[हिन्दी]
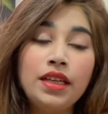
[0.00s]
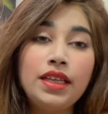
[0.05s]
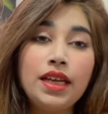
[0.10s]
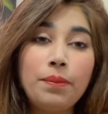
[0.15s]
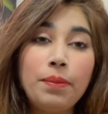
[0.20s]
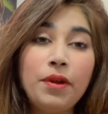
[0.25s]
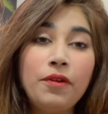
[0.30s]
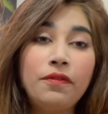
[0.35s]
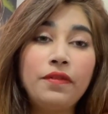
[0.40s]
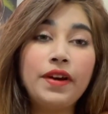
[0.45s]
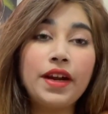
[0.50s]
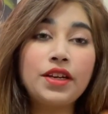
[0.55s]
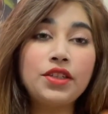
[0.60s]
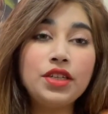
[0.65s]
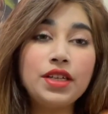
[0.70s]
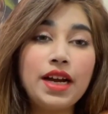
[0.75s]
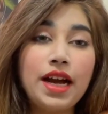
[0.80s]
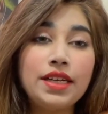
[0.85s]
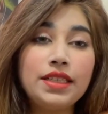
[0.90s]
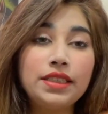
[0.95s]
या फिर
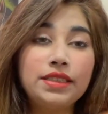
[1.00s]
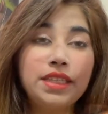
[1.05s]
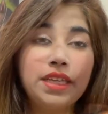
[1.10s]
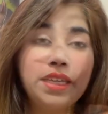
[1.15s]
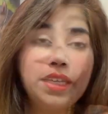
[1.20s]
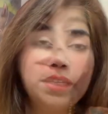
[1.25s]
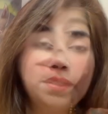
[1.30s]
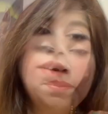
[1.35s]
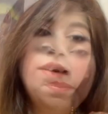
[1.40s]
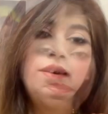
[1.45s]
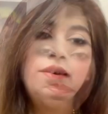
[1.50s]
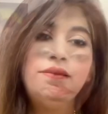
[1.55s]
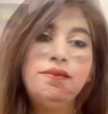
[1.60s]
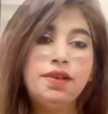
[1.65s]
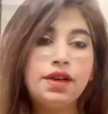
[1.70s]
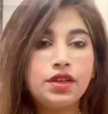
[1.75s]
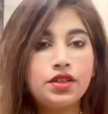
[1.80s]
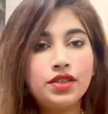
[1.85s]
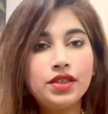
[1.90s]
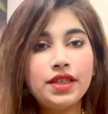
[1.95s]
फ्रैक्चर आ जाता है
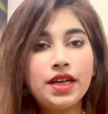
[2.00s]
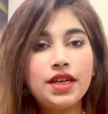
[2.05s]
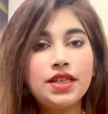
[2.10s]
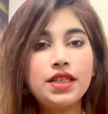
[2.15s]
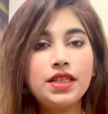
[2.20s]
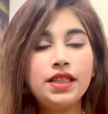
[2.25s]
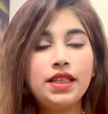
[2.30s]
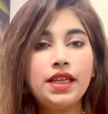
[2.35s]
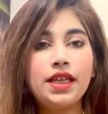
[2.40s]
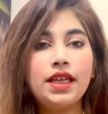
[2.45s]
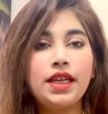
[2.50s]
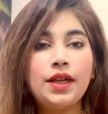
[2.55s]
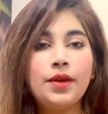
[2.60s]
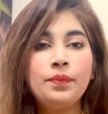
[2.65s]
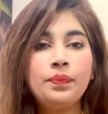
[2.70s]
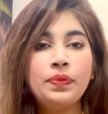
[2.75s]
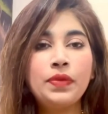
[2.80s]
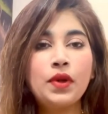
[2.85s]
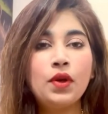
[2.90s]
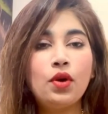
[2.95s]
फ्रैक्चर आ जाता है
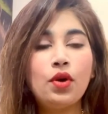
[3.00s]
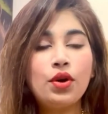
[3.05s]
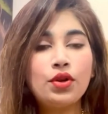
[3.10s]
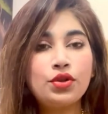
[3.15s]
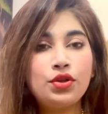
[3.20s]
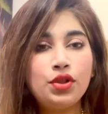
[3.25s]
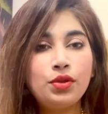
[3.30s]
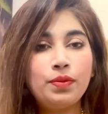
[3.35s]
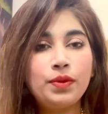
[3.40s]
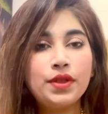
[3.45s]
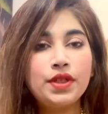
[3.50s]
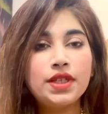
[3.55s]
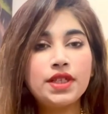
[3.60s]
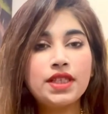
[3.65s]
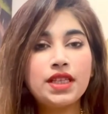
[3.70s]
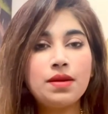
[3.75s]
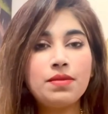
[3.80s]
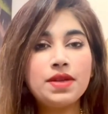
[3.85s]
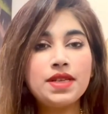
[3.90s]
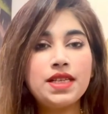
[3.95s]
ऑस्टियोप्रोसेस
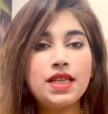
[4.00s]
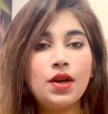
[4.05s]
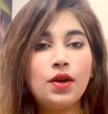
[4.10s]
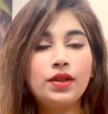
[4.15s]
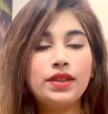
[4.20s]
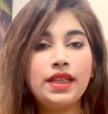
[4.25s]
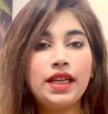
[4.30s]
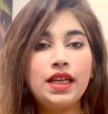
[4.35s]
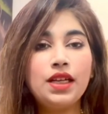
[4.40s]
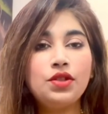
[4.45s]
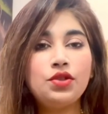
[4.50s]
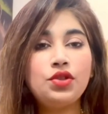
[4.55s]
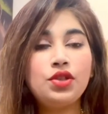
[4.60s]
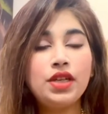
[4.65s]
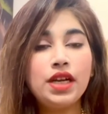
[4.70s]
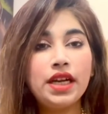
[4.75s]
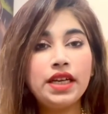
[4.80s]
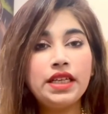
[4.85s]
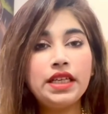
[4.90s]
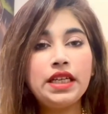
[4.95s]
का मसला होता है
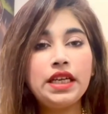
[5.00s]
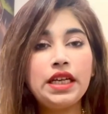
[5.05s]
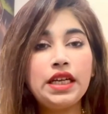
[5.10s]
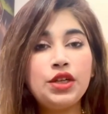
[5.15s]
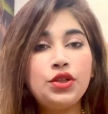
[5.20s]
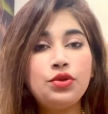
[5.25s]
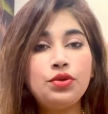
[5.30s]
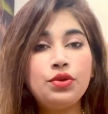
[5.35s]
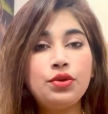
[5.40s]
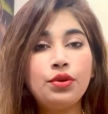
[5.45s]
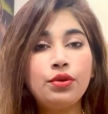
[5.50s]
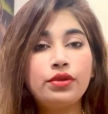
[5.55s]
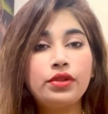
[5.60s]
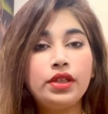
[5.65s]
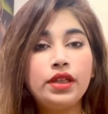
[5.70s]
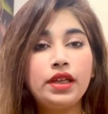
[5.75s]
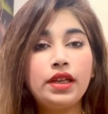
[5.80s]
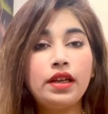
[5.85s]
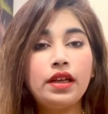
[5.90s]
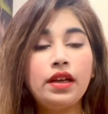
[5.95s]
जीआईटी के इश्यूज
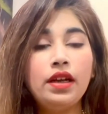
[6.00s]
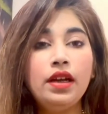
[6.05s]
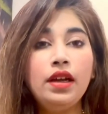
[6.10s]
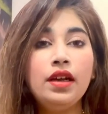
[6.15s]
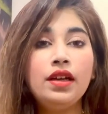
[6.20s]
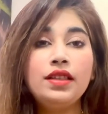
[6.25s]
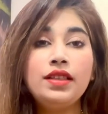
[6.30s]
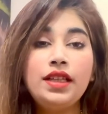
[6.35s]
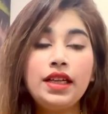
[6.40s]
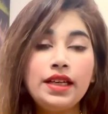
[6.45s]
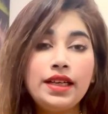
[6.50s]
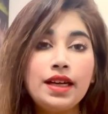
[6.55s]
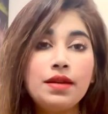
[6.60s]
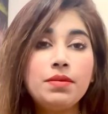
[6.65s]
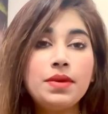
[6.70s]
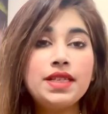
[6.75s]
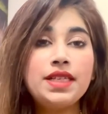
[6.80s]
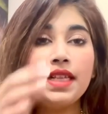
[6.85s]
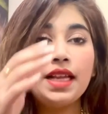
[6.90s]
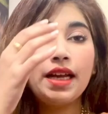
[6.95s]
होते हैं दिल का
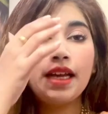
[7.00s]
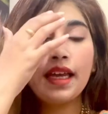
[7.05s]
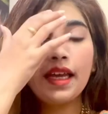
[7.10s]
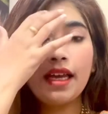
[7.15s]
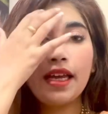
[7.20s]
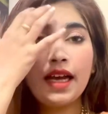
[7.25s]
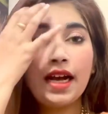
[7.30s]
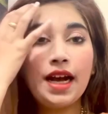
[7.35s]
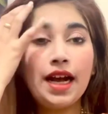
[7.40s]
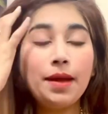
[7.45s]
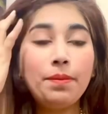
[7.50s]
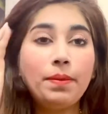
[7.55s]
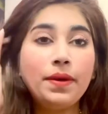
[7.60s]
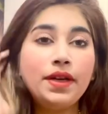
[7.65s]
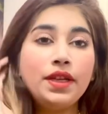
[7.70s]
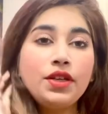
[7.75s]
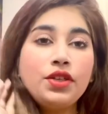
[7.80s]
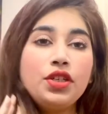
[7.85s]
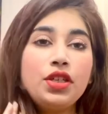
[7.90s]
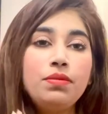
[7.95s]
मसला है
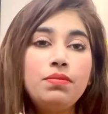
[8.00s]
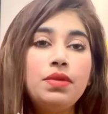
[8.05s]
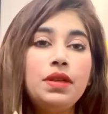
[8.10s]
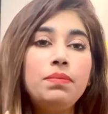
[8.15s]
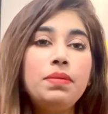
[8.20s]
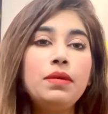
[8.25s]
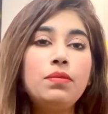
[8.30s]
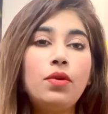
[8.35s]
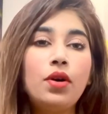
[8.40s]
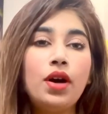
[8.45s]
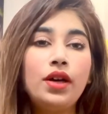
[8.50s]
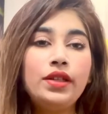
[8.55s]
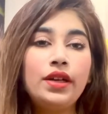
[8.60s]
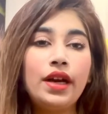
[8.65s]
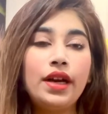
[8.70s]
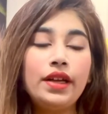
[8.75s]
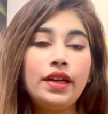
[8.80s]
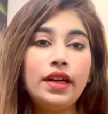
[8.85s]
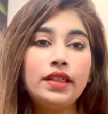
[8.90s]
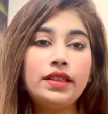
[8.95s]
हाइपरटेंशन बीपी बहुत
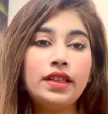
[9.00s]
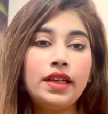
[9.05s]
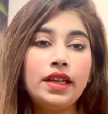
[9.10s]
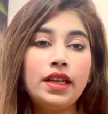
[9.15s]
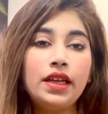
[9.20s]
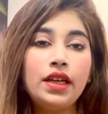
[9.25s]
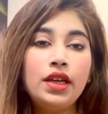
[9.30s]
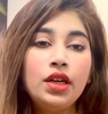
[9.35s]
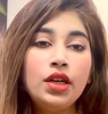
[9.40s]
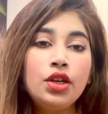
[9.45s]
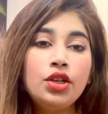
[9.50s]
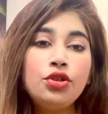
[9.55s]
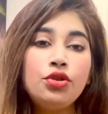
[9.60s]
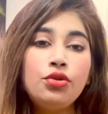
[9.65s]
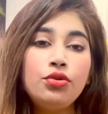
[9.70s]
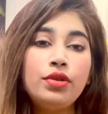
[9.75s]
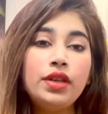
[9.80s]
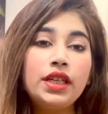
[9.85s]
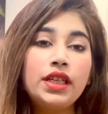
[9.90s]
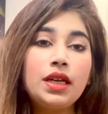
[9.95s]
हाई रहता है
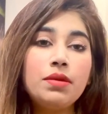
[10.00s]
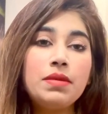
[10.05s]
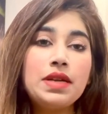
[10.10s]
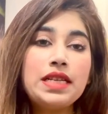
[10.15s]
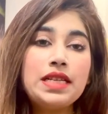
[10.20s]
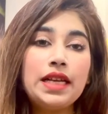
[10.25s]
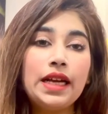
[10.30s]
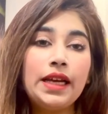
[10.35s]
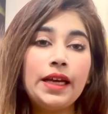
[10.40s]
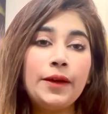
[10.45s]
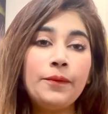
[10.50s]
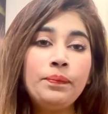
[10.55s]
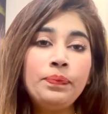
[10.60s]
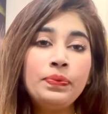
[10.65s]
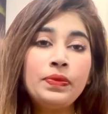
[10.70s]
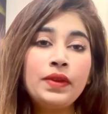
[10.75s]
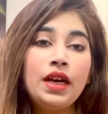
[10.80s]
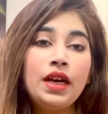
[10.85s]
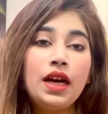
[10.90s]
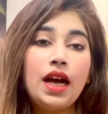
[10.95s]
शुगर का मसला है
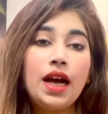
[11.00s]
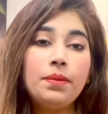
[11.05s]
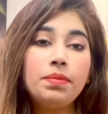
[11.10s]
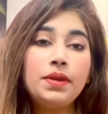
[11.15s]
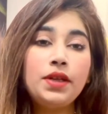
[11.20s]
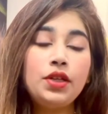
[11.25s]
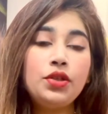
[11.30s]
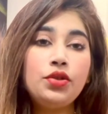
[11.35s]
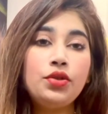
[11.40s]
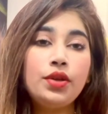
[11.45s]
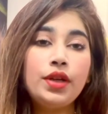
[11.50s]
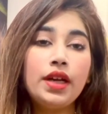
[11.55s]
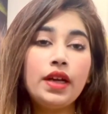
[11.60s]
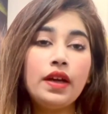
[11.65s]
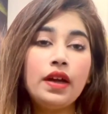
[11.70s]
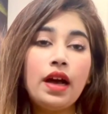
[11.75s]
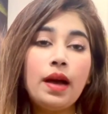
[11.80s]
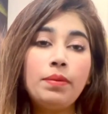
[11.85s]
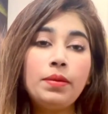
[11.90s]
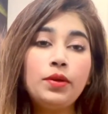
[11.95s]
आपकी जो
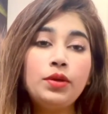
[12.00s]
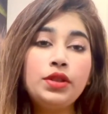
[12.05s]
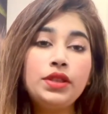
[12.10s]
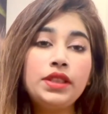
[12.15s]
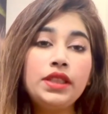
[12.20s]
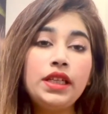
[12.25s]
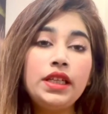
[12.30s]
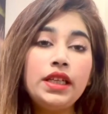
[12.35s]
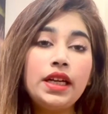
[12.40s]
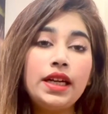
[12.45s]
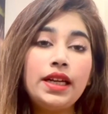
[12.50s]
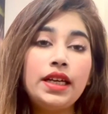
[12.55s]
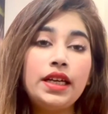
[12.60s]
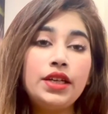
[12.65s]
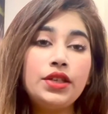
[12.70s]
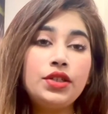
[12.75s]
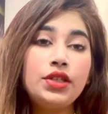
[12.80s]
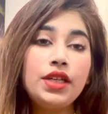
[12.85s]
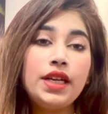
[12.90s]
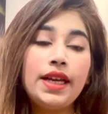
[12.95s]
है आपको स्किन
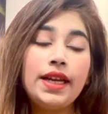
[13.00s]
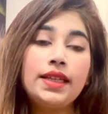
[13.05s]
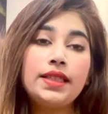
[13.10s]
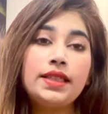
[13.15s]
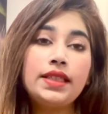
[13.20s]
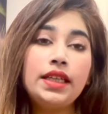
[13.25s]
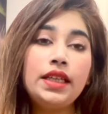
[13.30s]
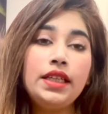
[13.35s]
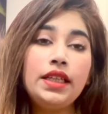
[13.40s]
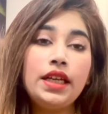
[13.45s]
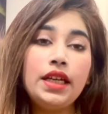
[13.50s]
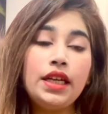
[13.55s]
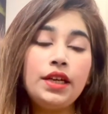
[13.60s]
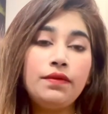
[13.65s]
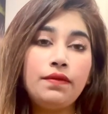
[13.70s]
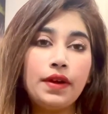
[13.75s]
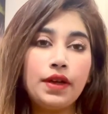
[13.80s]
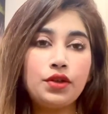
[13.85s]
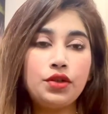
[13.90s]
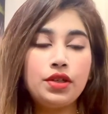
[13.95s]
एलर्जी है स्किन की
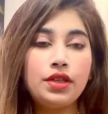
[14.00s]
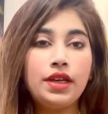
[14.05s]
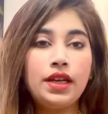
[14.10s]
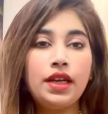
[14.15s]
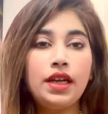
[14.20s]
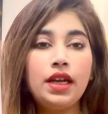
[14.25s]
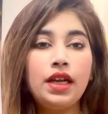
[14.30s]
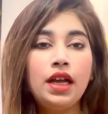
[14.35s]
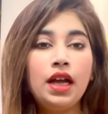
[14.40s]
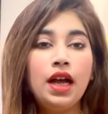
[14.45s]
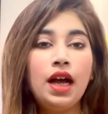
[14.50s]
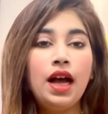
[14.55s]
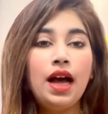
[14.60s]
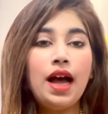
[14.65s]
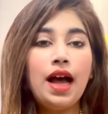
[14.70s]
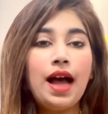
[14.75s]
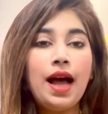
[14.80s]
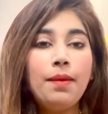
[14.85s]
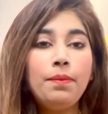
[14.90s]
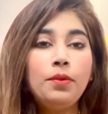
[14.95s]
इन्फेक्शन है
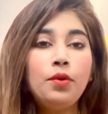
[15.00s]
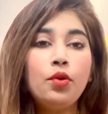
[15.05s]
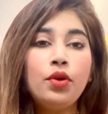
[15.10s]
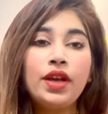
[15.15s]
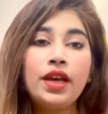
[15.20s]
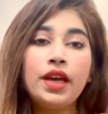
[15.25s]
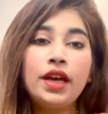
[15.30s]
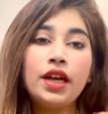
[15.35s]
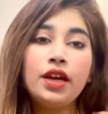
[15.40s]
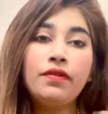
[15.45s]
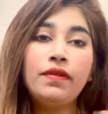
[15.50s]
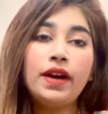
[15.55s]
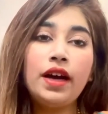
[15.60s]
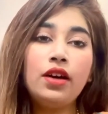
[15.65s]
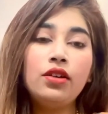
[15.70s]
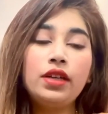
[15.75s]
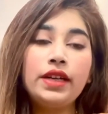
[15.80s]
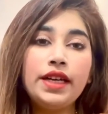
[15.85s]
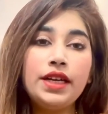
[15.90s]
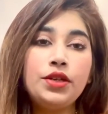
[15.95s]
आपको हेयर
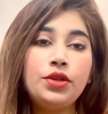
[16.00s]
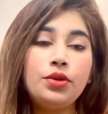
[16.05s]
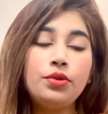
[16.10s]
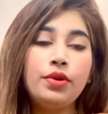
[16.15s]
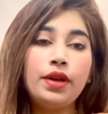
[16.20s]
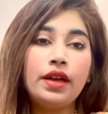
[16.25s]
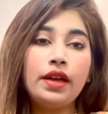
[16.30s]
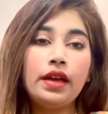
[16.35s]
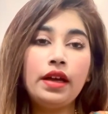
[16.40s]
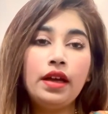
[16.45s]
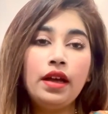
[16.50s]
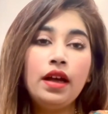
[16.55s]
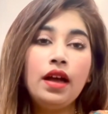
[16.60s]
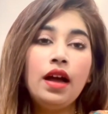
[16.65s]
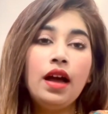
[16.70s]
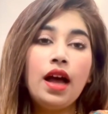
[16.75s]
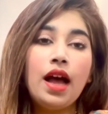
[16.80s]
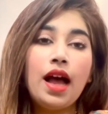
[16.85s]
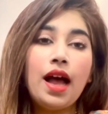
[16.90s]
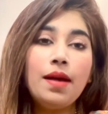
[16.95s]
फॉल का इशू है
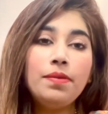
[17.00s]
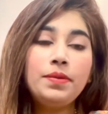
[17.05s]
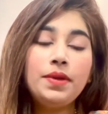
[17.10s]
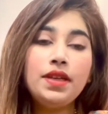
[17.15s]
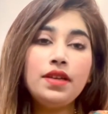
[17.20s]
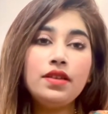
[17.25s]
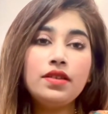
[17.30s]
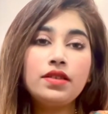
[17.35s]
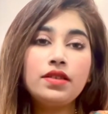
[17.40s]
आपकी